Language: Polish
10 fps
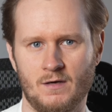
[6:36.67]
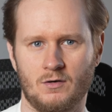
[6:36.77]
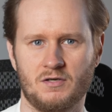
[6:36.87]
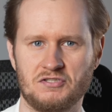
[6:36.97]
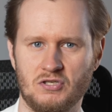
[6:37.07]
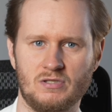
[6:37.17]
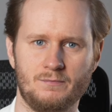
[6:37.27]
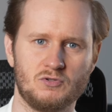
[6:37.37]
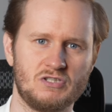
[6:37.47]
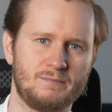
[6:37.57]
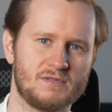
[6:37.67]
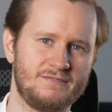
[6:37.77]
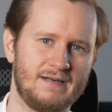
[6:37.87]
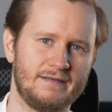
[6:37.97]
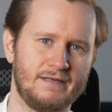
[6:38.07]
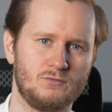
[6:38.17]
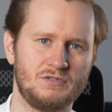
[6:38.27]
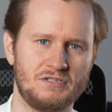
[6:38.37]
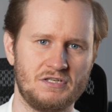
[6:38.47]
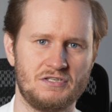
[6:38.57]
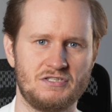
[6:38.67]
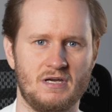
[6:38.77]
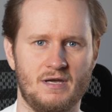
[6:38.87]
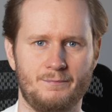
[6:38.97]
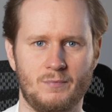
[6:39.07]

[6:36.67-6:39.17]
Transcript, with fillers: Określony budżet pozwala na uniknięcie